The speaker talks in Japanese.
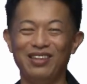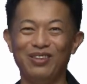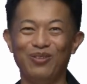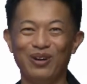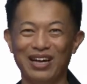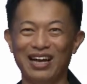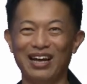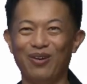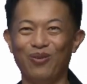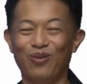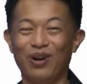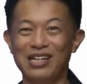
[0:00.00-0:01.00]
とかこ
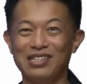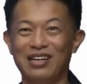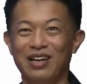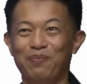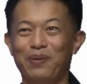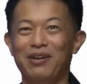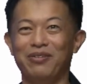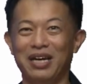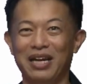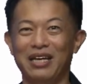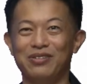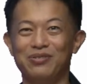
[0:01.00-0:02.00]
の火山がいっぱいあるか
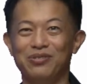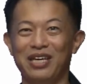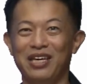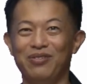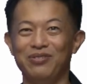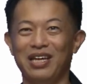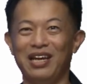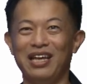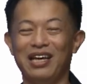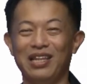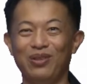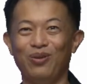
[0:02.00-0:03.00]
らすぐできるんじゃない
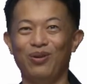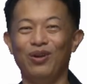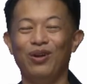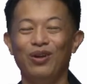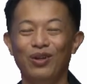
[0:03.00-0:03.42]
かと